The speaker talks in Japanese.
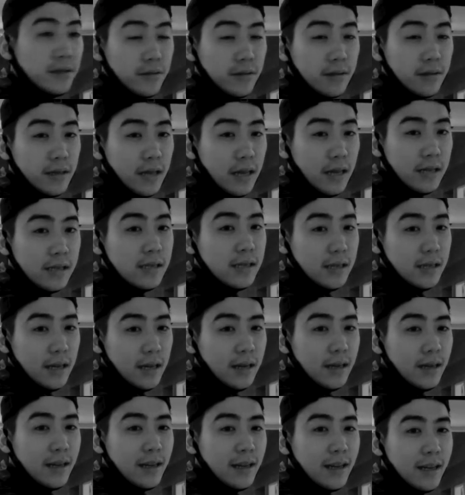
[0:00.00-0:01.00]
その展示
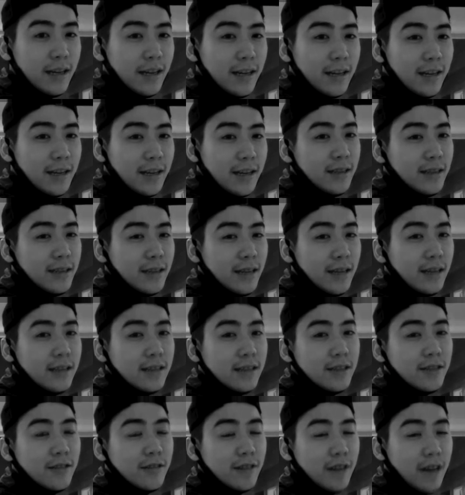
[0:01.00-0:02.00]
ね。展
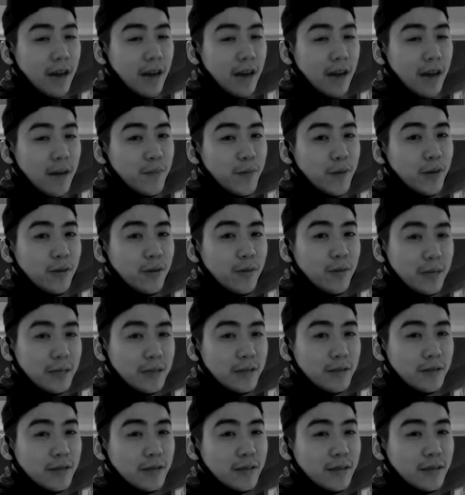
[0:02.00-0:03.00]
示とか発表の場
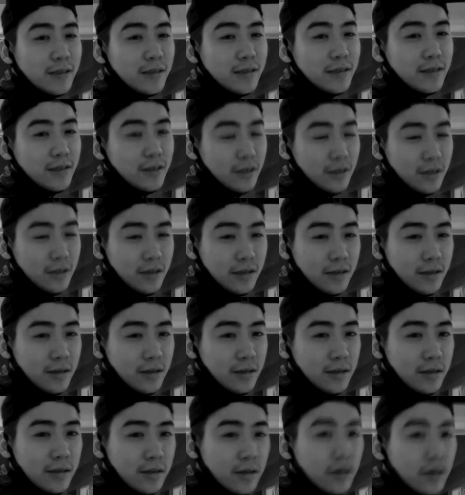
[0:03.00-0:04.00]
所
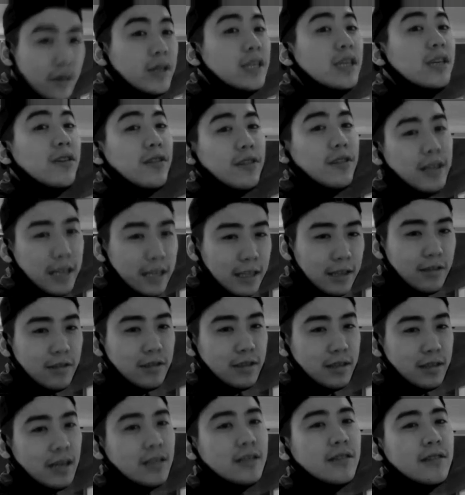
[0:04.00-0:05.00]
の費用やき、
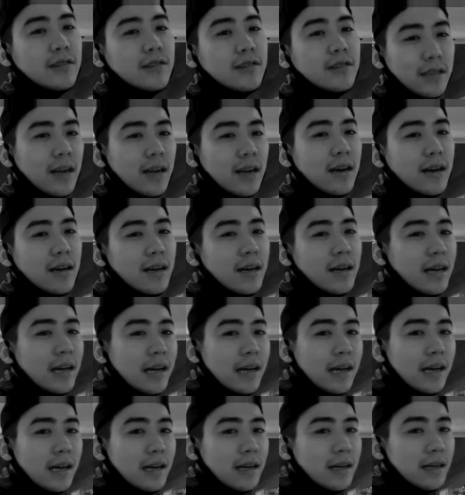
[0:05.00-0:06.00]
どっちかって言ったら。
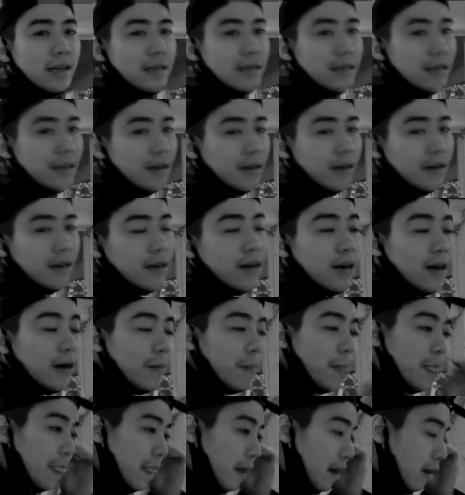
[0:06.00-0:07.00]
だか
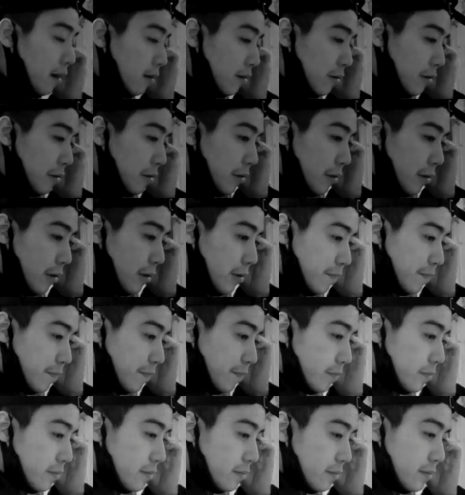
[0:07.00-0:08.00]
ら、あの、
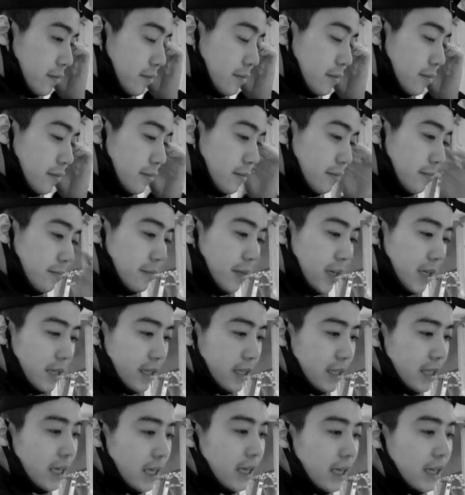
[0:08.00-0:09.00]
ま
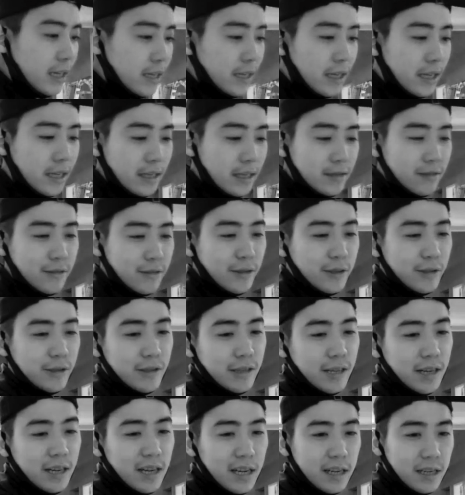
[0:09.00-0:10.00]
あ、家でできるこ
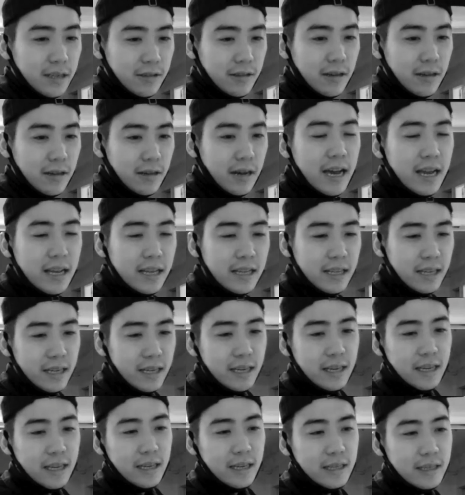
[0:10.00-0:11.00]
とながらやけど、あえ
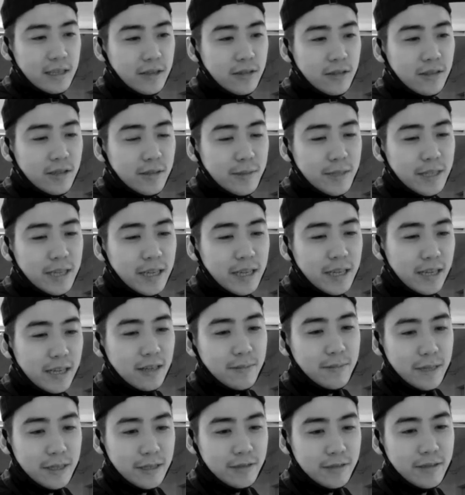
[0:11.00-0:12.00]
て人に見られ
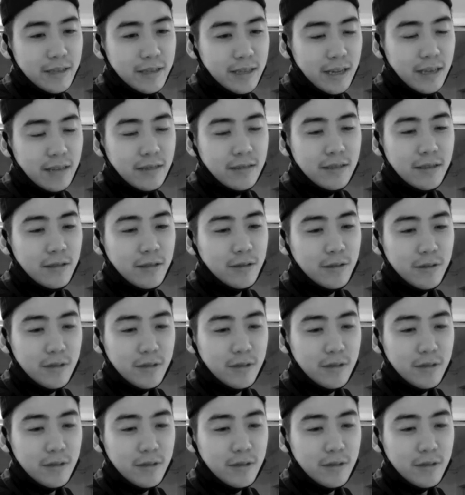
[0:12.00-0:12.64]
る場所でやるって